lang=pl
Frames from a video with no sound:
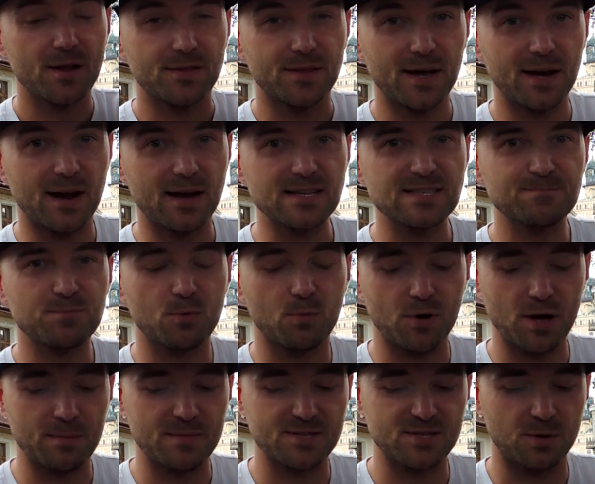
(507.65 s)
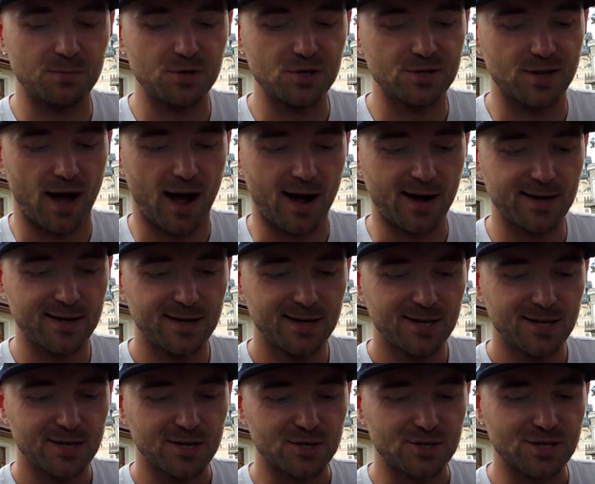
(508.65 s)
Teraz próbujemy zrobić tak,
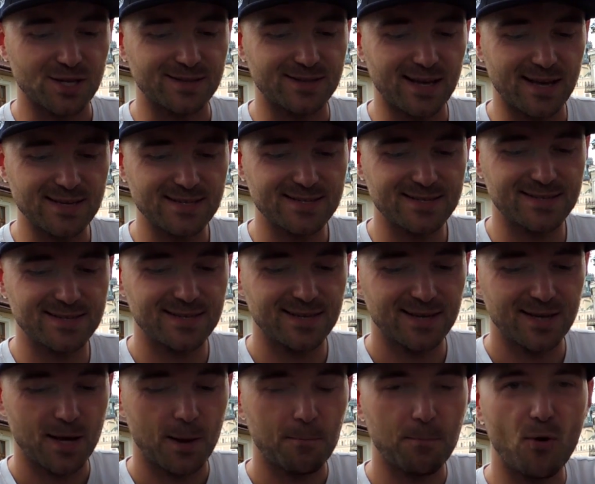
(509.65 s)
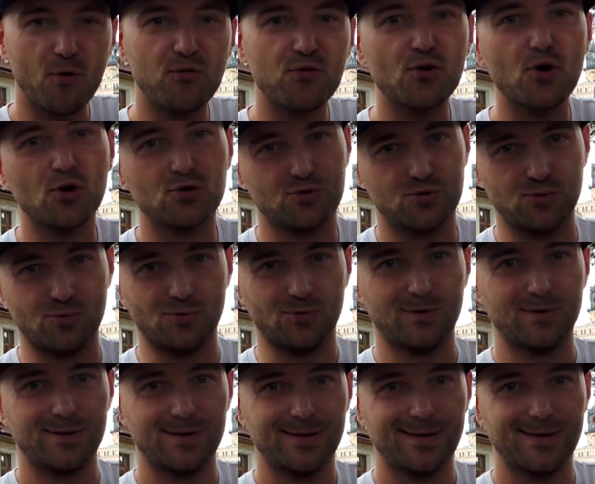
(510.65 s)
że test powrotu